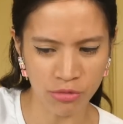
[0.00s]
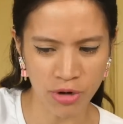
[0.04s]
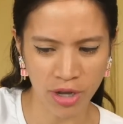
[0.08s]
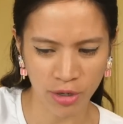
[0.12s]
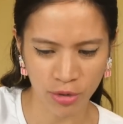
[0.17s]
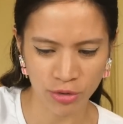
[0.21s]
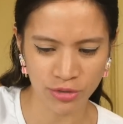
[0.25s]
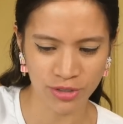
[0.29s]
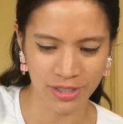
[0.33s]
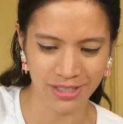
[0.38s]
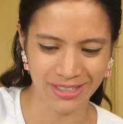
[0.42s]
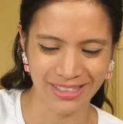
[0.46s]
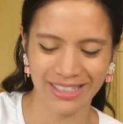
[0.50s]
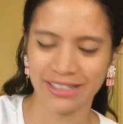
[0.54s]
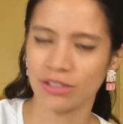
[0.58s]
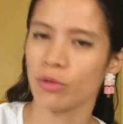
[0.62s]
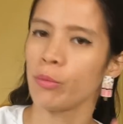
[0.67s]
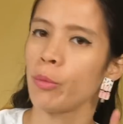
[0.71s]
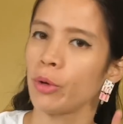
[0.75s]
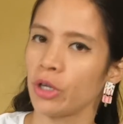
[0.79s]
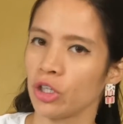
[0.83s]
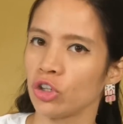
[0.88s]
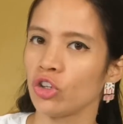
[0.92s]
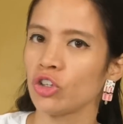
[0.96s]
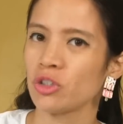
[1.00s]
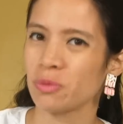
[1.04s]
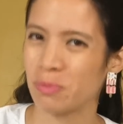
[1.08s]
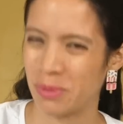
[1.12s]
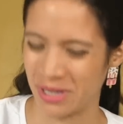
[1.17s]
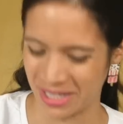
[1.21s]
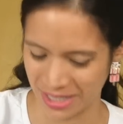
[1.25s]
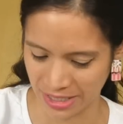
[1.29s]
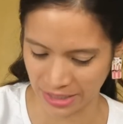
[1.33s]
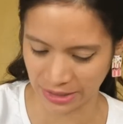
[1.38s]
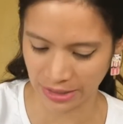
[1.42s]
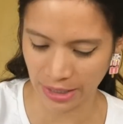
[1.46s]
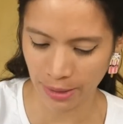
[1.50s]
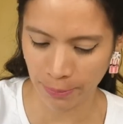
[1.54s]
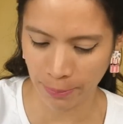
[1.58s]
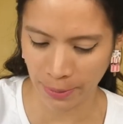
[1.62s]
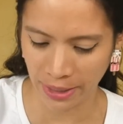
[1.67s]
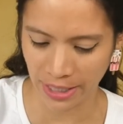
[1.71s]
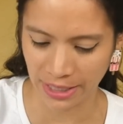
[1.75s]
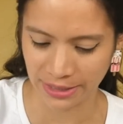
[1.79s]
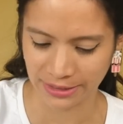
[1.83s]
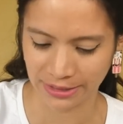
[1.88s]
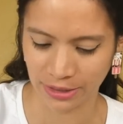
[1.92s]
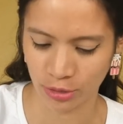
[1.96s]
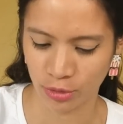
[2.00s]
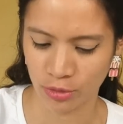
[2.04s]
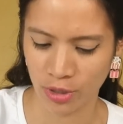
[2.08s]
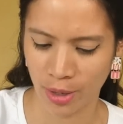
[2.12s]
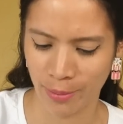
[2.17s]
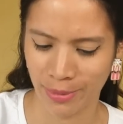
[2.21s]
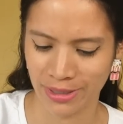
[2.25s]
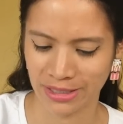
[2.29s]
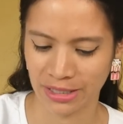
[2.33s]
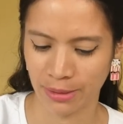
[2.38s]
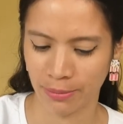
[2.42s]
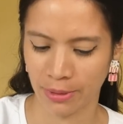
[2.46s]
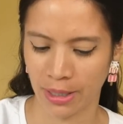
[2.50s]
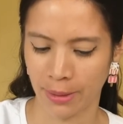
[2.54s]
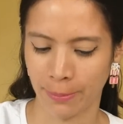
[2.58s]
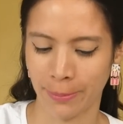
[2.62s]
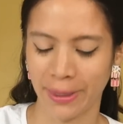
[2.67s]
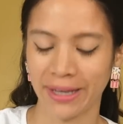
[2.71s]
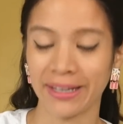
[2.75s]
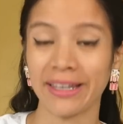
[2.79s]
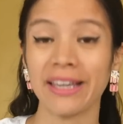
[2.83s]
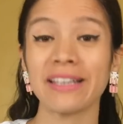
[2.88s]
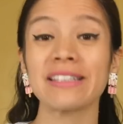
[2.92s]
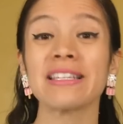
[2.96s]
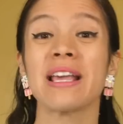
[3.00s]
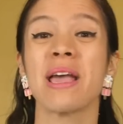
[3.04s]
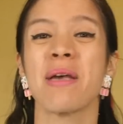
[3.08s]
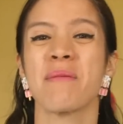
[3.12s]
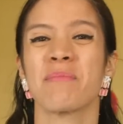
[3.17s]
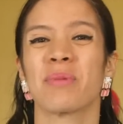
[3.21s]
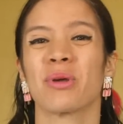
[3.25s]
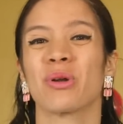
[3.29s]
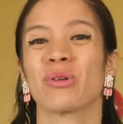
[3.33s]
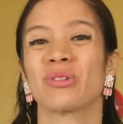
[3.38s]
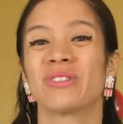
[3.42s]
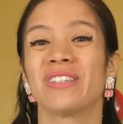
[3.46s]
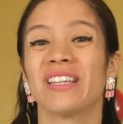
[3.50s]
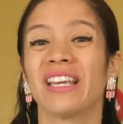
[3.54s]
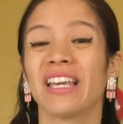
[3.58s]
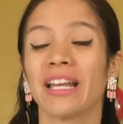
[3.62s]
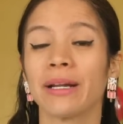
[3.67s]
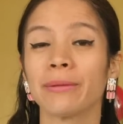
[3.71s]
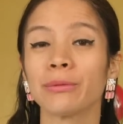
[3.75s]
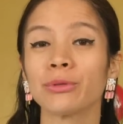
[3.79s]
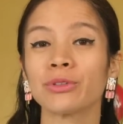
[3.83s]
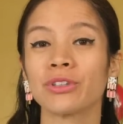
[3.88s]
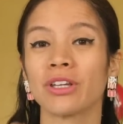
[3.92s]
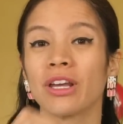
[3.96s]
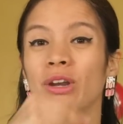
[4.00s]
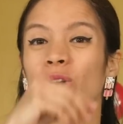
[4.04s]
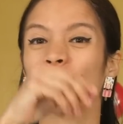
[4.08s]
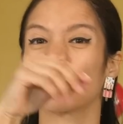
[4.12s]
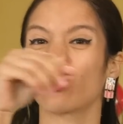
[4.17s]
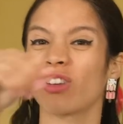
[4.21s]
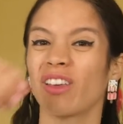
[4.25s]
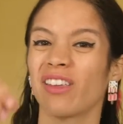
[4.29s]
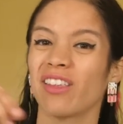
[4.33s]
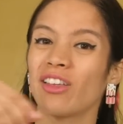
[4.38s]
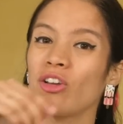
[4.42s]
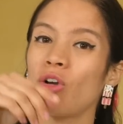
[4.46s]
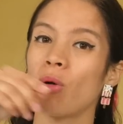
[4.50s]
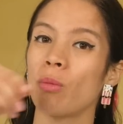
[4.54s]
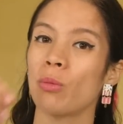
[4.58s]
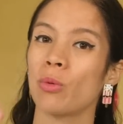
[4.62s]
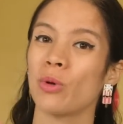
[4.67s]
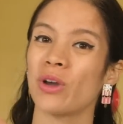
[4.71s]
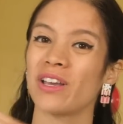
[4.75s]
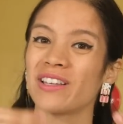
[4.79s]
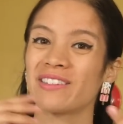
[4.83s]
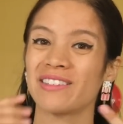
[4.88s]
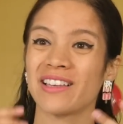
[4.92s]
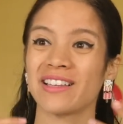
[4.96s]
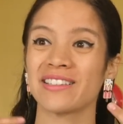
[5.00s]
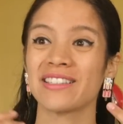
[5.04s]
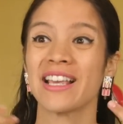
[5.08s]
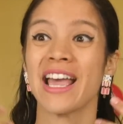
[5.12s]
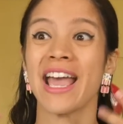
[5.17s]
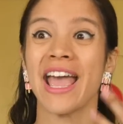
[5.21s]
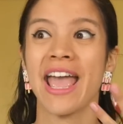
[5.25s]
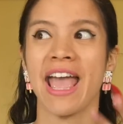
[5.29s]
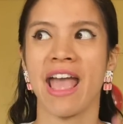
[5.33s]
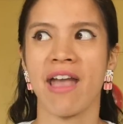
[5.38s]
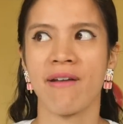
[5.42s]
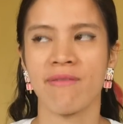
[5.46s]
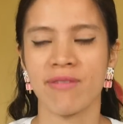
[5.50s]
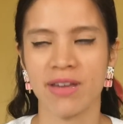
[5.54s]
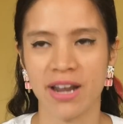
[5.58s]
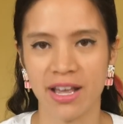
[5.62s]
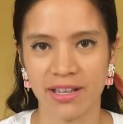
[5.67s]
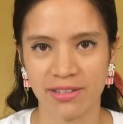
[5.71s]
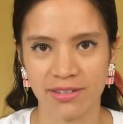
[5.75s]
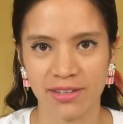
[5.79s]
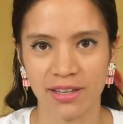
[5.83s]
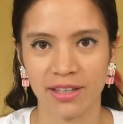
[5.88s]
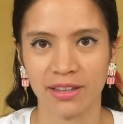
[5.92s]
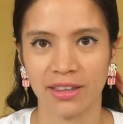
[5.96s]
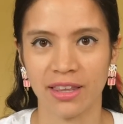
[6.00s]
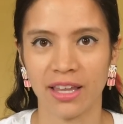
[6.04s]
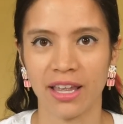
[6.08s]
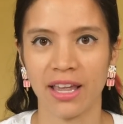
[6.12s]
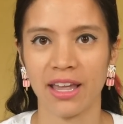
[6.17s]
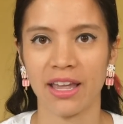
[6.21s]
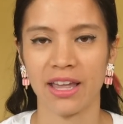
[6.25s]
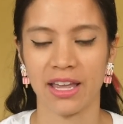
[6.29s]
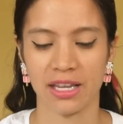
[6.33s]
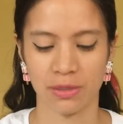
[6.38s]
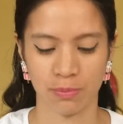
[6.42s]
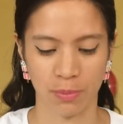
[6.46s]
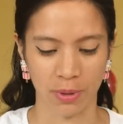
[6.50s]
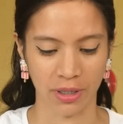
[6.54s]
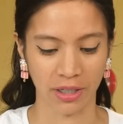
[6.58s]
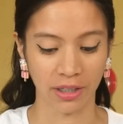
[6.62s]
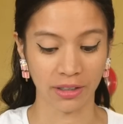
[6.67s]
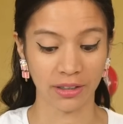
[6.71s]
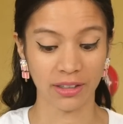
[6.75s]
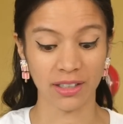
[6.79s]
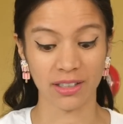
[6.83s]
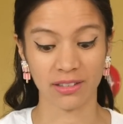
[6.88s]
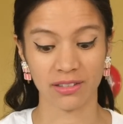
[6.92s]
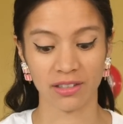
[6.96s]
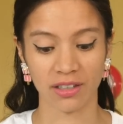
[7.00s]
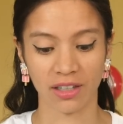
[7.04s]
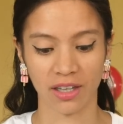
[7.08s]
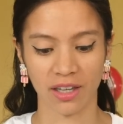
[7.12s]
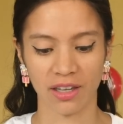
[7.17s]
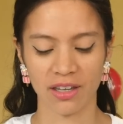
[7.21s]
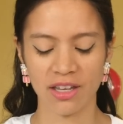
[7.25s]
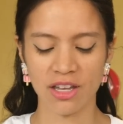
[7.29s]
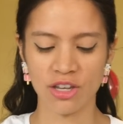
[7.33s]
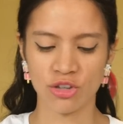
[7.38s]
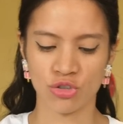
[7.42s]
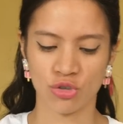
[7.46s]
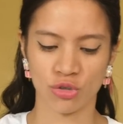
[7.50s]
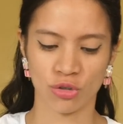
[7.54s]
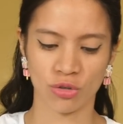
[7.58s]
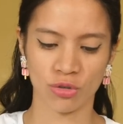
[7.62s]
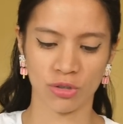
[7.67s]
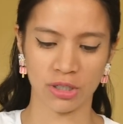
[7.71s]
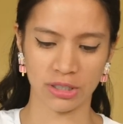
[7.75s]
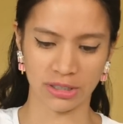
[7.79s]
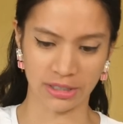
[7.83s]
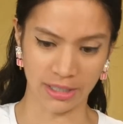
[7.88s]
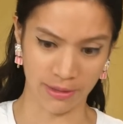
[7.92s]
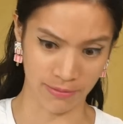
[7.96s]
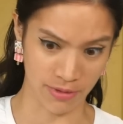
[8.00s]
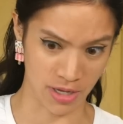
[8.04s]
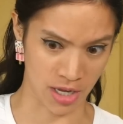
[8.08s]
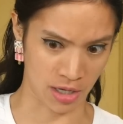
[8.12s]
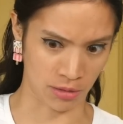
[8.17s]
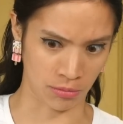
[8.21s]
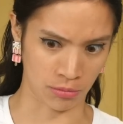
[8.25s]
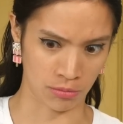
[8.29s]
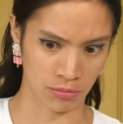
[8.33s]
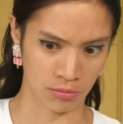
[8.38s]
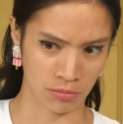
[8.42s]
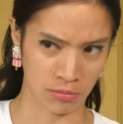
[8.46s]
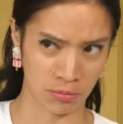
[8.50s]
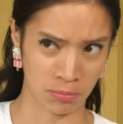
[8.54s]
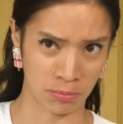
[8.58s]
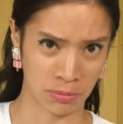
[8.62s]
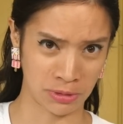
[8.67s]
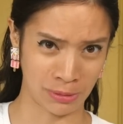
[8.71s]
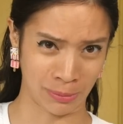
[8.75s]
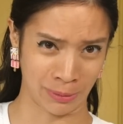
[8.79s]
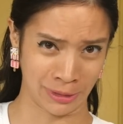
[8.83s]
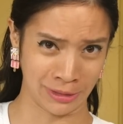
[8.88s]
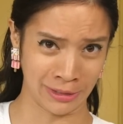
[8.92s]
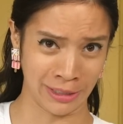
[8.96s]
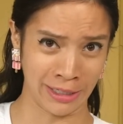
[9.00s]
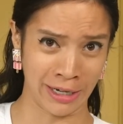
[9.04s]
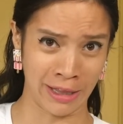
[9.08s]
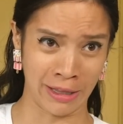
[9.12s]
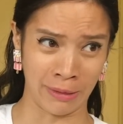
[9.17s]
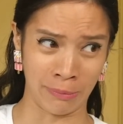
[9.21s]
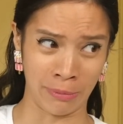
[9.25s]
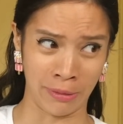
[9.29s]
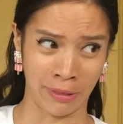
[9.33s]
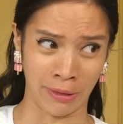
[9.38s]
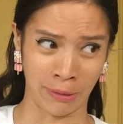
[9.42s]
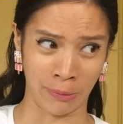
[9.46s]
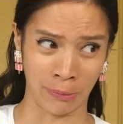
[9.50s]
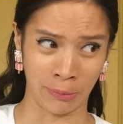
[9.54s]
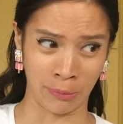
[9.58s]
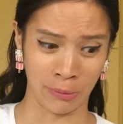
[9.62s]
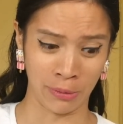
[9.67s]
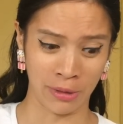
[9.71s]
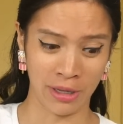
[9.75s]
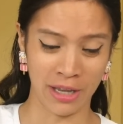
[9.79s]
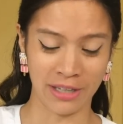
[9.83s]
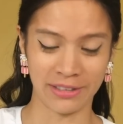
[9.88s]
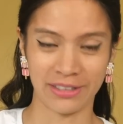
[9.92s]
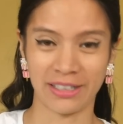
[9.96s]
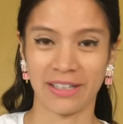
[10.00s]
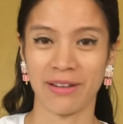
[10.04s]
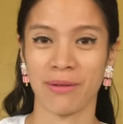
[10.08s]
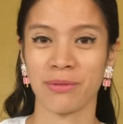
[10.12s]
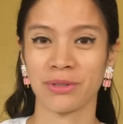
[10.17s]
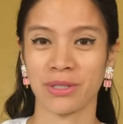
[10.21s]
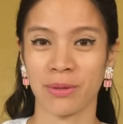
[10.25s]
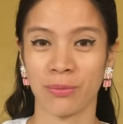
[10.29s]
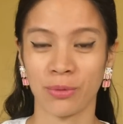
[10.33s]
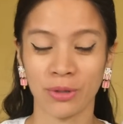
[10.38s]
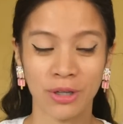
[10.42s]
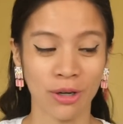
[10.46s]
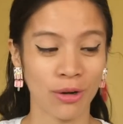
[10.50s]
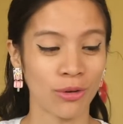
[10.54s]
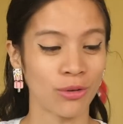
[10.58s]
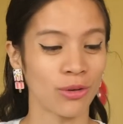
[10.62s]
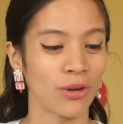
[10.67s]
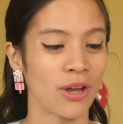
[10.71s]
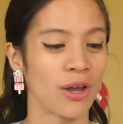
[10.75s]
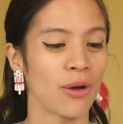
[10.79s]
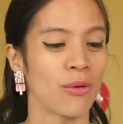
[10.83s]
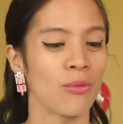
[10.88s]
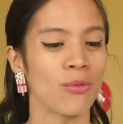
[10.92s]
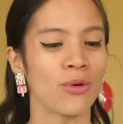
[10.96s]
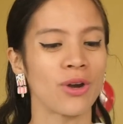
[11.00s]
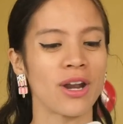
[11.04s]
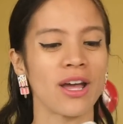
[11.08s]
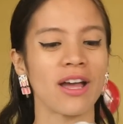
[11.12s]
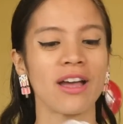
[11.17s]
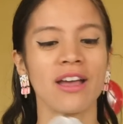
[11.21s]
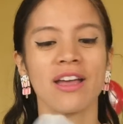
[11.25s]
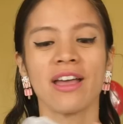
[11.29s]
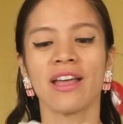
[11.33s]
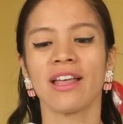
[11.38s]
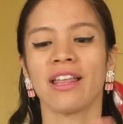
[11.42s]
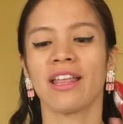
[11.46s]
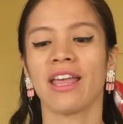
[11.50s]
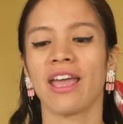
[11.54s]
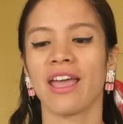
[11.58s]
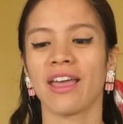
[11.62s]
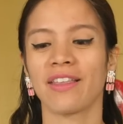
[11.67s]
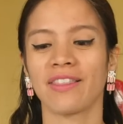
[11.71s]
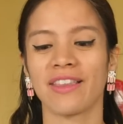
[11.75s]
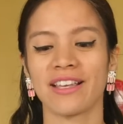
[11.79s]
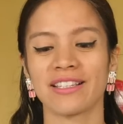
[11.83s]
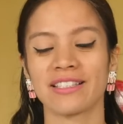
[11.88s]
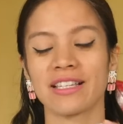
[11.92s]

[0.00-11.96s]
una consistencia un poquito espesita para hacer una masa para pancakes, pero sí queremos que nos queden como esas hebras de espagueti, así que yo creo que está bien. Pues va a ser la del video. Así que vamos a ponerlo en una eh, de